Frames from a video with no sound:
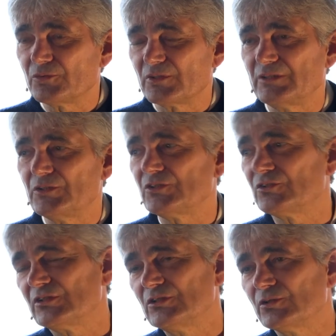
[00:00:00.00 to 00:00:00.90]
Du könntest
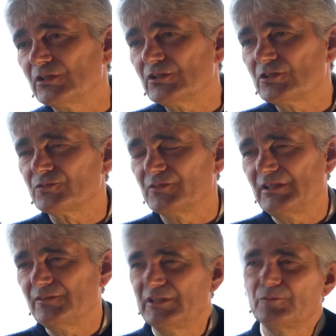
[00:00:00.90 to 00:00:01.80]
theoretisch
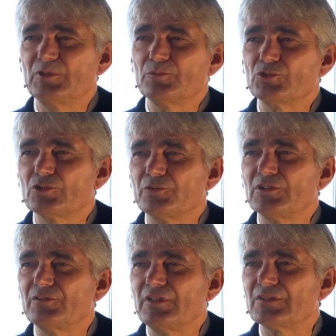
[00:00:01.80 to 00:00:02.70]
weltweit mit dem Schiff
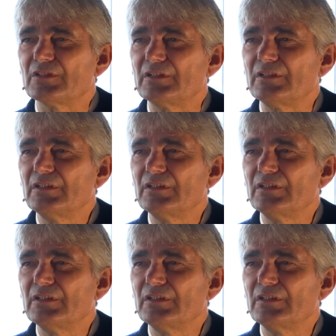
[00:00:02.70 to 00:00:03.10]
unterwegs sein.